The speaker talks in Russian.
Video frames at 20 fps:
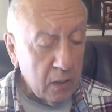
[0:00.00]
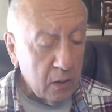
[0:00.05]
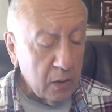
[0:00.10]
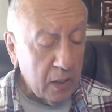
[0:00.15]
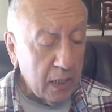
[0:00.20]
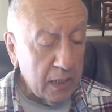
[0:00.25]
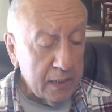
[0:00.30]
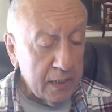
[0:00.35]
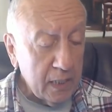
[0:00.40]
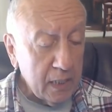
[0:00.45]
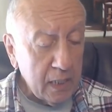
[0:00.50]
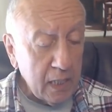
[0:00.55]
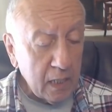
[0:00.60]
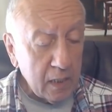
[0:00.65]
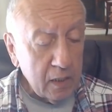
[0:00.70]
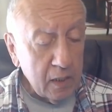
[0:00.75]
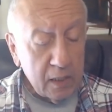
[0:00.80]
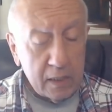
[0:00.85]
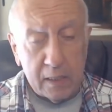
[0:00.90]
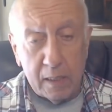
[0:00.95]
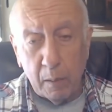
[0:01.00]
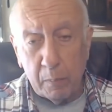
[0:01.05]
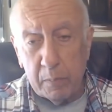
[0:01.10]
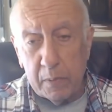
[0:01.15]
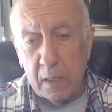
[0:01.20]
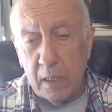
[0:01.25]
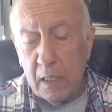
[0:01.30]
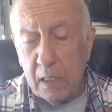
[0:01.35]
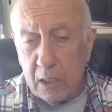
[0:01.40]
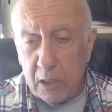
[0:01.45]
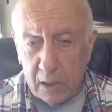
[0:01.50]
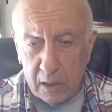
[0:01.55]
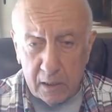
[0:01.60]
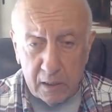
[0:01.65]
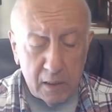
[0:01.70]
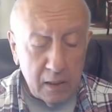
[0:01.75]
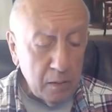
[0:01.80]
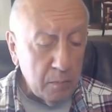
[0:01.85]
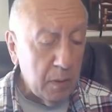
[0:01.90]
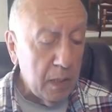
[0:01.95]
Оказия Кортес там и же с
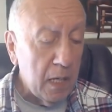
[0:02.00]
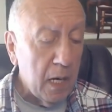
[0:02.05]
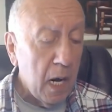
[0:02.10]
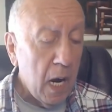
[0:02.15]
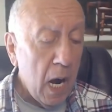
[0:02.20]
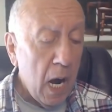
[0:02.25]
ними.